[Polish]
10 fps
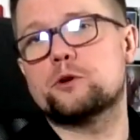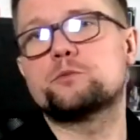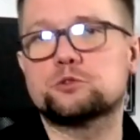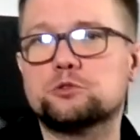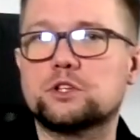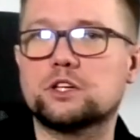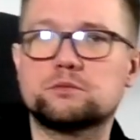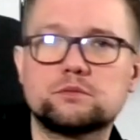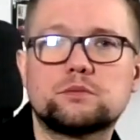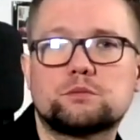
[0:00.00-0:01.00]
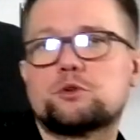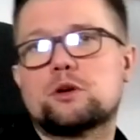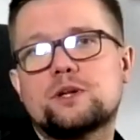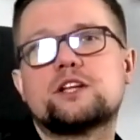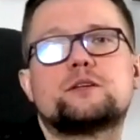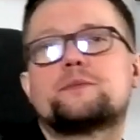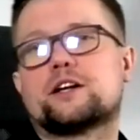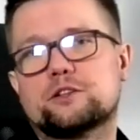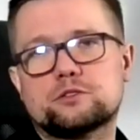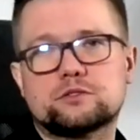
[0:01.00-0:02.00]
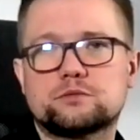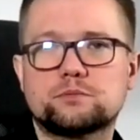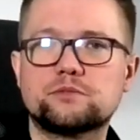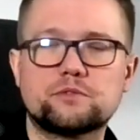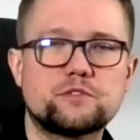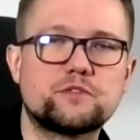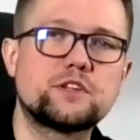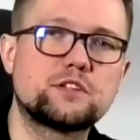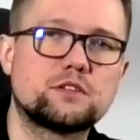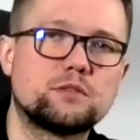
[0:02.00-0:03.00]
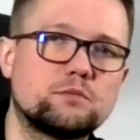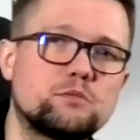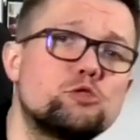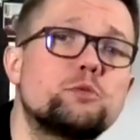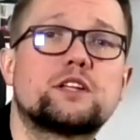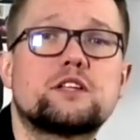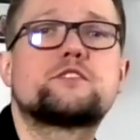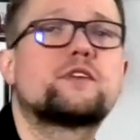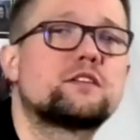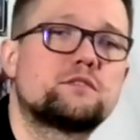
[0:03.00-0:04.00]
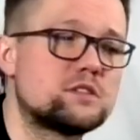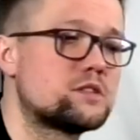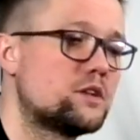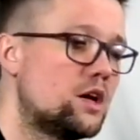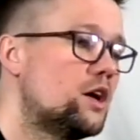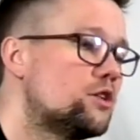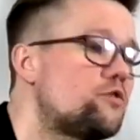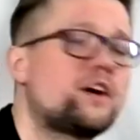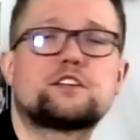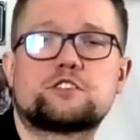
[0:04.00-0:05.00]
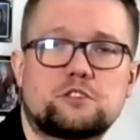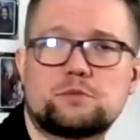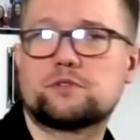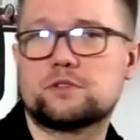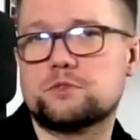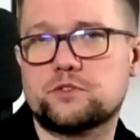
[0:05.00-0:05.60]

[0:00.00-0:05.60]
Robin Hoodem, byłem Lady Marion, w świecie tym, lubię ten świat, więc no fajnie, że sobie w tym